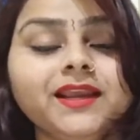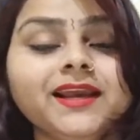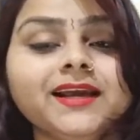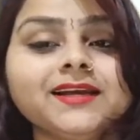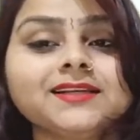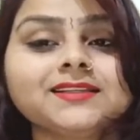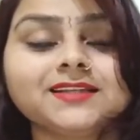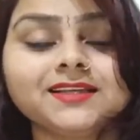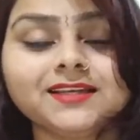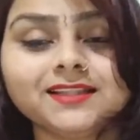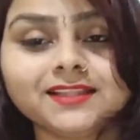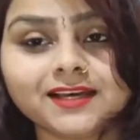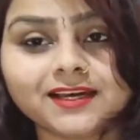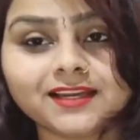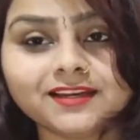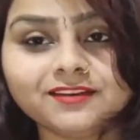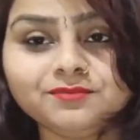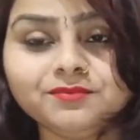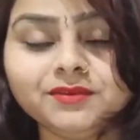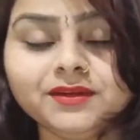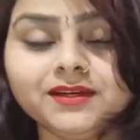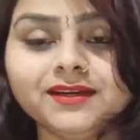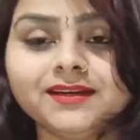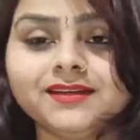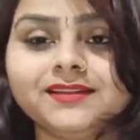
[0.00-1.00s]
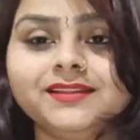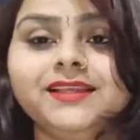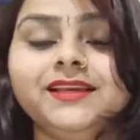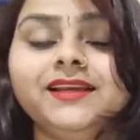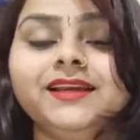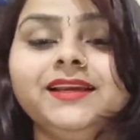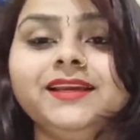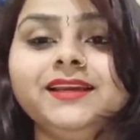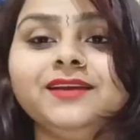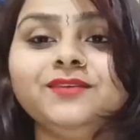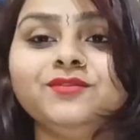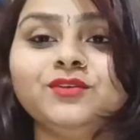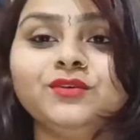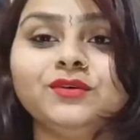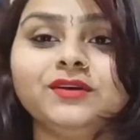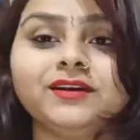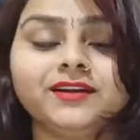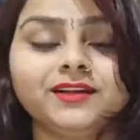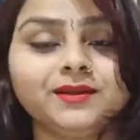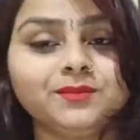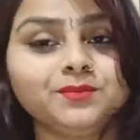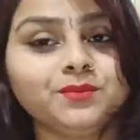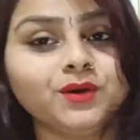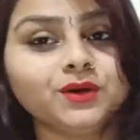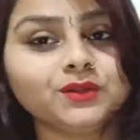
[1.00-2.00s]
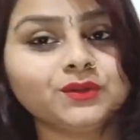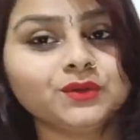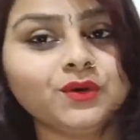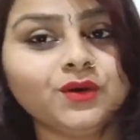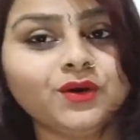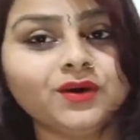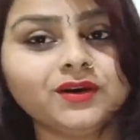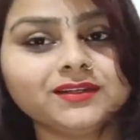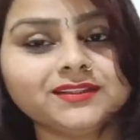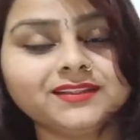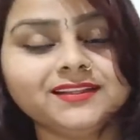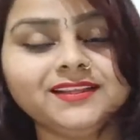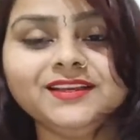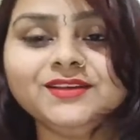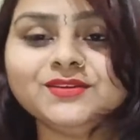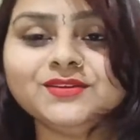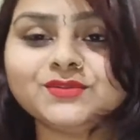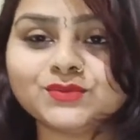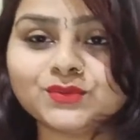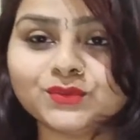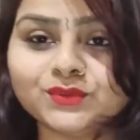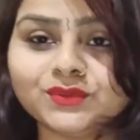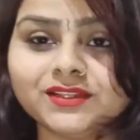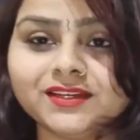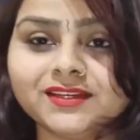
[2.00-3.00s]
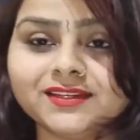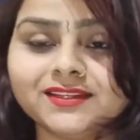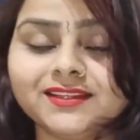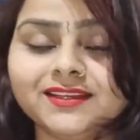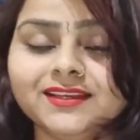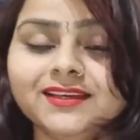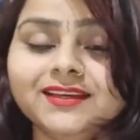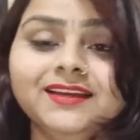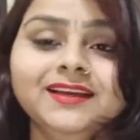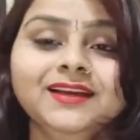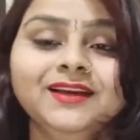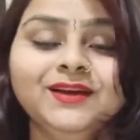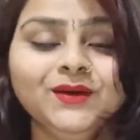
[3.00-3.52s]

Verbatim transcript: एक्स की तारीफ भी करते हैं कि वो लड़की बहुत हॉट थी सुंदर थी